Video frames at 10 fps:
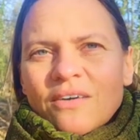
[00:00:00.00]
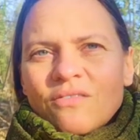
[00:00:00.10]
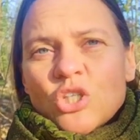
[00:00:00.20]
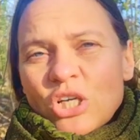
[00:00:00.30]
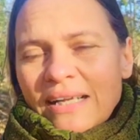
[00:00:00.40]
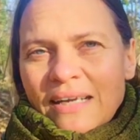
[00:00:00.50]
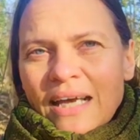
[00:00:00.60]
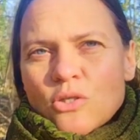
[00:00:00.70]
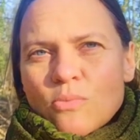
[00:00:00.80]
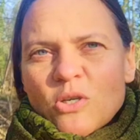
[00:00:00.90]
Wir schalten
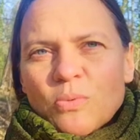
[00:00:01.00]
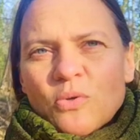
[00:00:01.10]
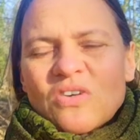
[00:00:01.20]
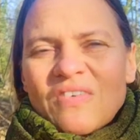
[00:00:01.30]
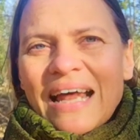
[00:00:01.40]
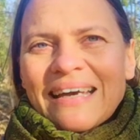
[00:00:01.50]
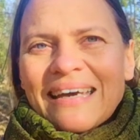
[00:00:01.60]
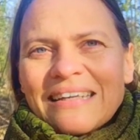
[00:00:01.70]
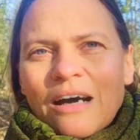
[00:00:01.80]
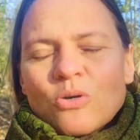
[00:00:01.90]
nachts zum Beispiel unser
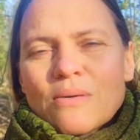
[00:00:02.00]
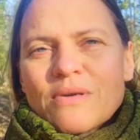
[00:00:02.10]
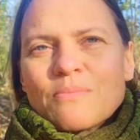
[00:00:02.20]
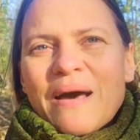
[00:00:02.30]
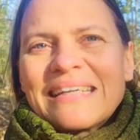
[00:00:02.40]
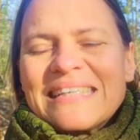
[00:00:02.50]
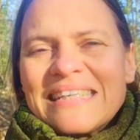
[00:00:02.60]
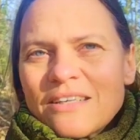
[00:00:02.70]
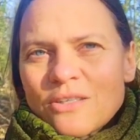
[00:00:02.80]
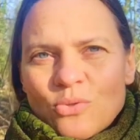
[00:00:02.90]
WLAN-Gerät aus, aber das macht nicht
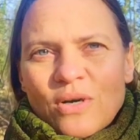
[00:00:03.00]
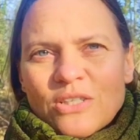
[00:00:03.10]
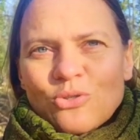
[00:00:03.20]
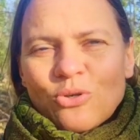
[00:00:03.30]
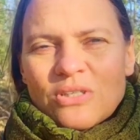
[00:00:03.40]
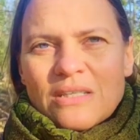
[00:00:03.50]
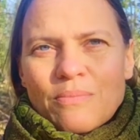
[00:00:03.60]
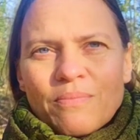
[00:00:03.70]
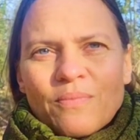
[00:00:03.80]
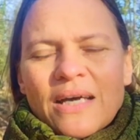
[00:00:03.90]
jeder so. Also
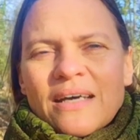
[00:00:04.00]
trotzdem,